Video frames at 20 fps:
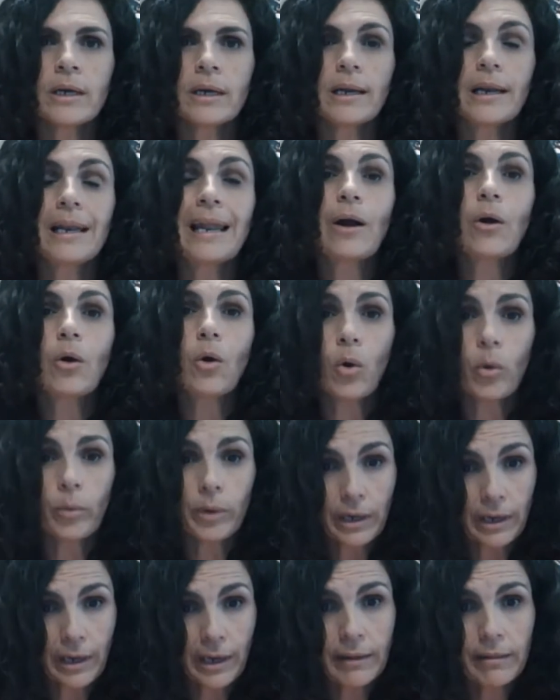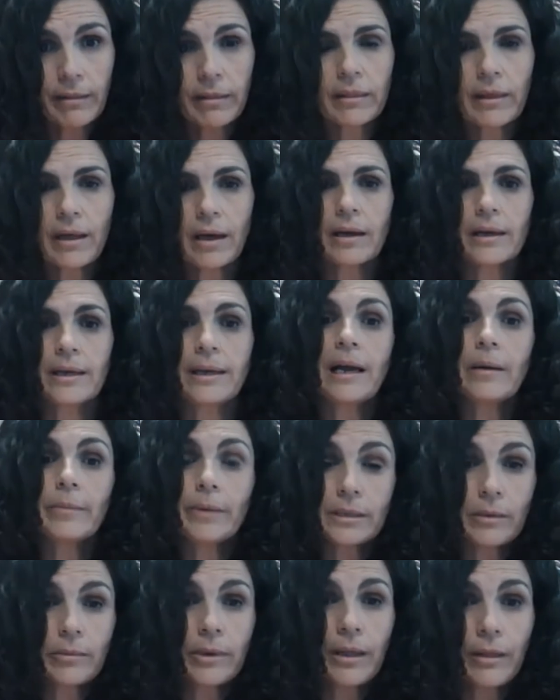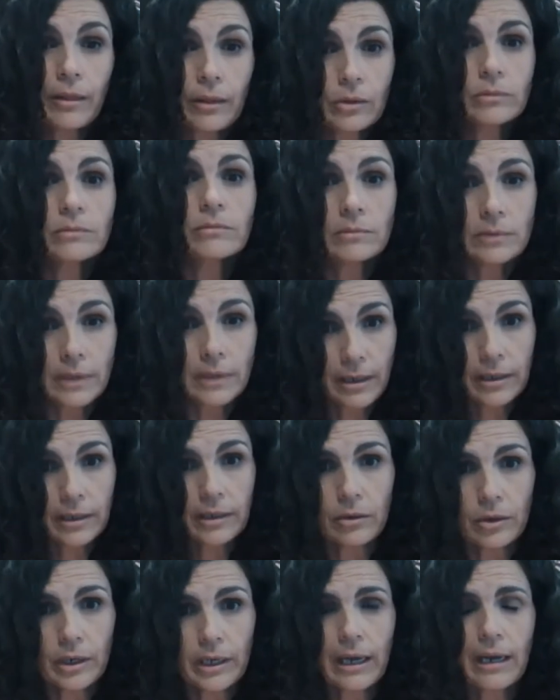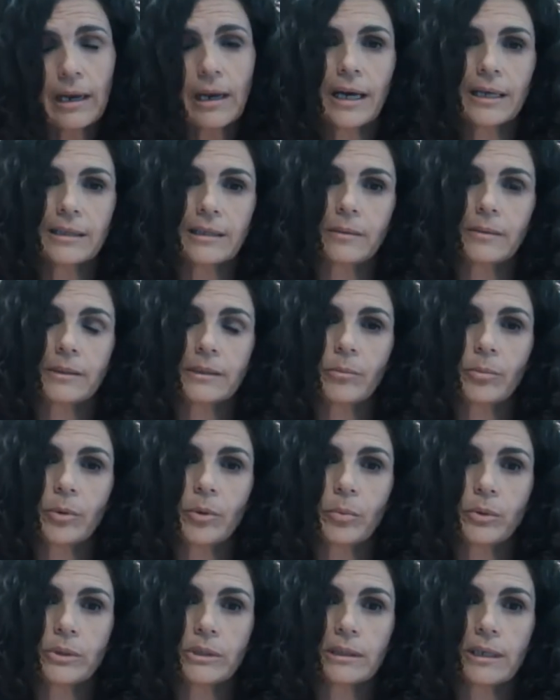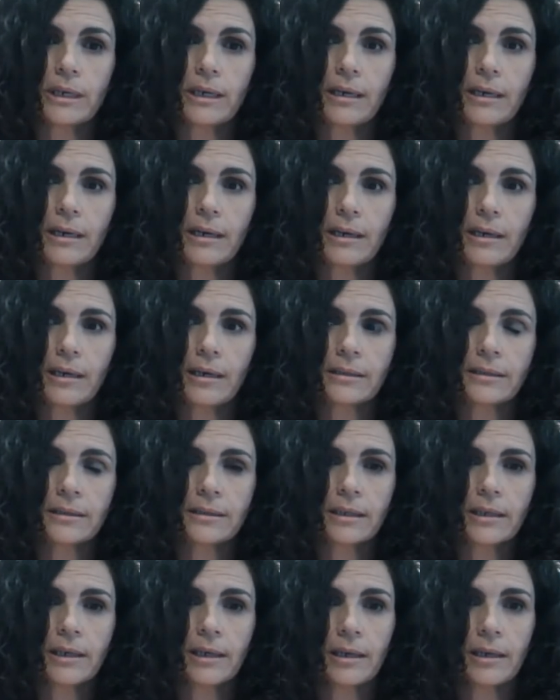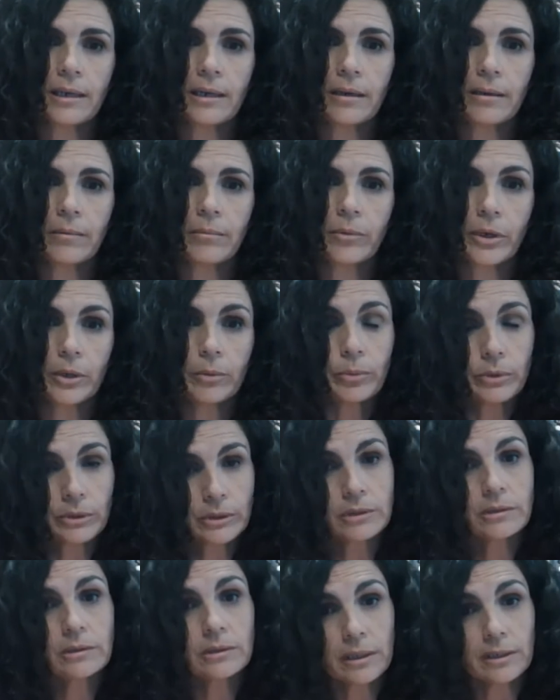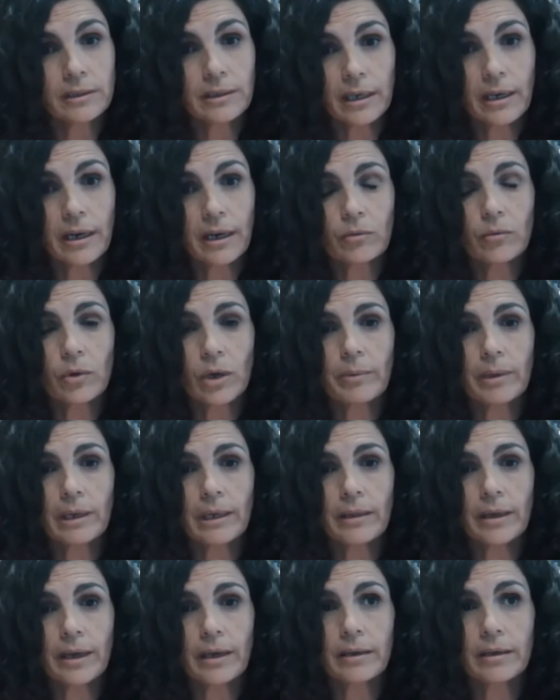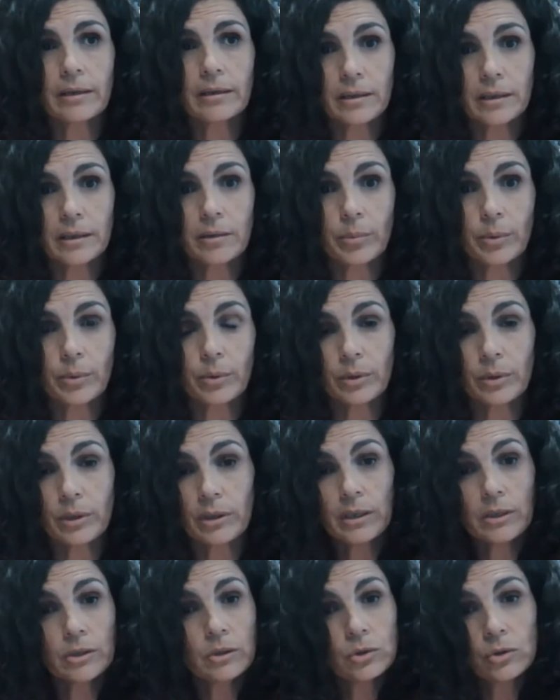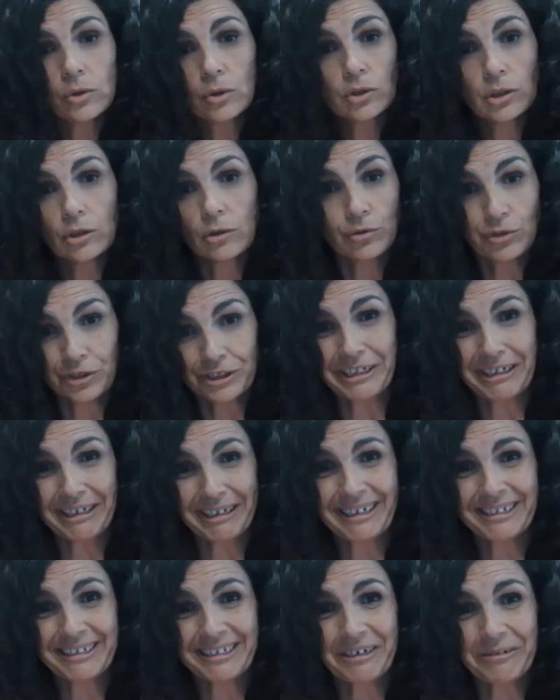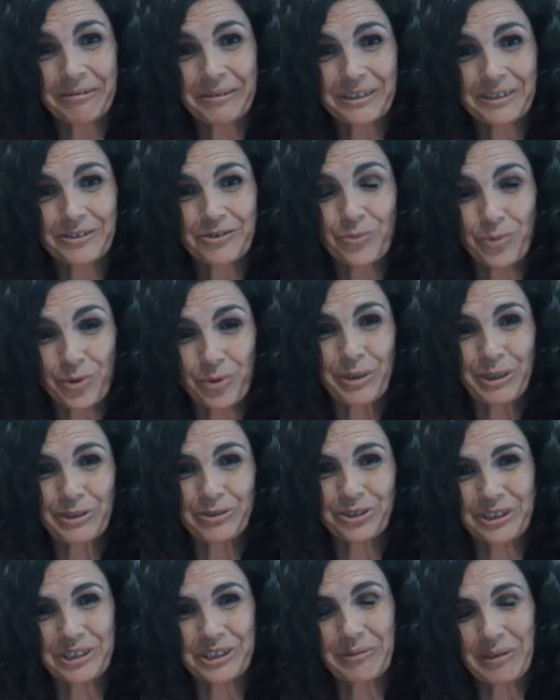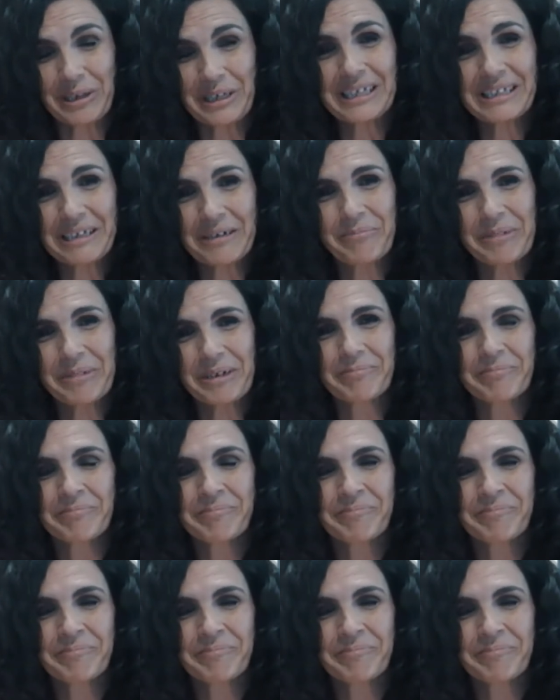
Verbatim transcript: la cogobernanza y la vertebración territorial a través de propuestas eh, bueno, pues que tengan durabilidad en el tiempo y eso solo se consigue a través de su propia sostenibilidad también.